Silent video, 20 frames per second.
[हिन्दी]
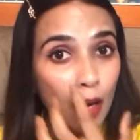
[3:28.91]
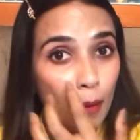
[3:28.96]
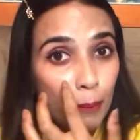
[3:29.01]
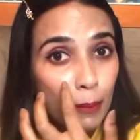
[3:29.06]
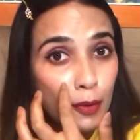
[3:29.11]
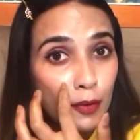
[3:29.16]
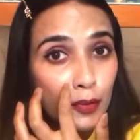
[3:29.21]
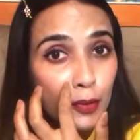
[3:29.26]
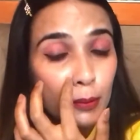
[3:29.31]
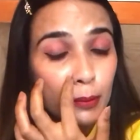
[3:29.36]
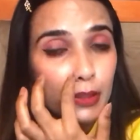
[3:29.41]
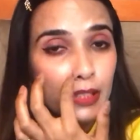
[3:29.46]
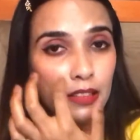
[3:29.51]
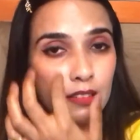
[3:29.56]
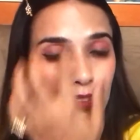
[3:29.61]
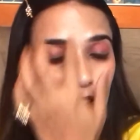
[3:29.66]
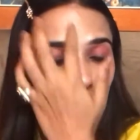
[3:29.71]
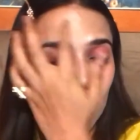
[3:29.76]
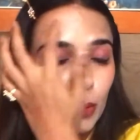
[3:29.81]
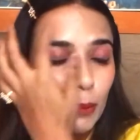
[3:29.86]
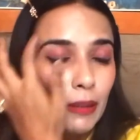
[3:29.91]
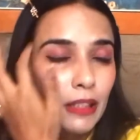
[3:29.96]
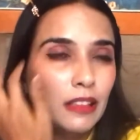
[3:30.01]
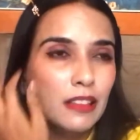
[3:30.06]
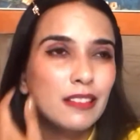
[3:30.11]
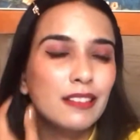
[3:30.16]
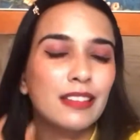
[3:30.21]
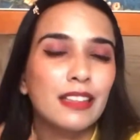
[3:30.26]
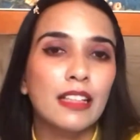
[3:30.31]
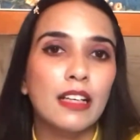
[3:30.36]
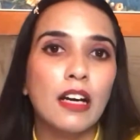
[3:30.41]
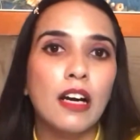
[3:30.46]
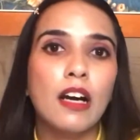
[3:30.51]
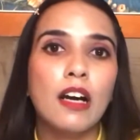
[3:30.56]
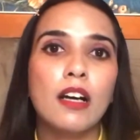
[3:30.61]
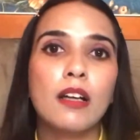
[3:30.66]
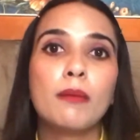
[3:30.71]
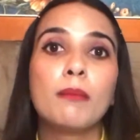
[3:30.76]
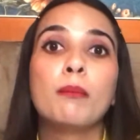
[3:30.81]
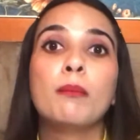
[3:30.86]
आप परफ्यूम्स देख सकते हो बट दे
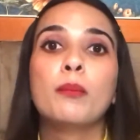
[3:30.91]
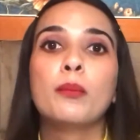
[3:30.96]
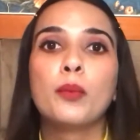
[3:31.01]
आर